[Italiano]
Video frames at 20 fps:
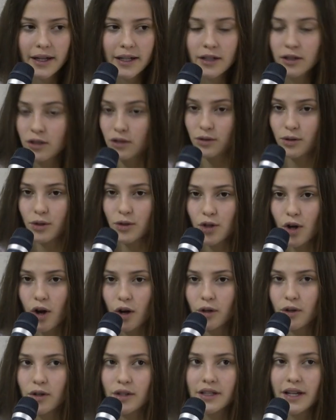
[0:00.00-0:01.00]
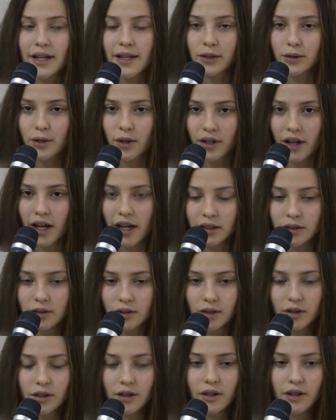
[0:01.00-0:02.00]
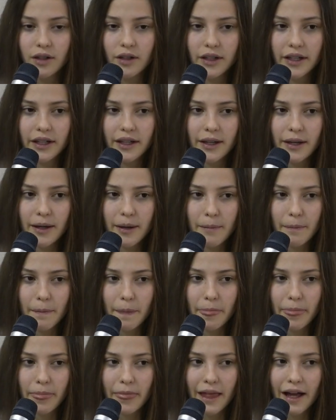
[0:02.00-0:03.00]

il nostro gioco sta ritornando eh,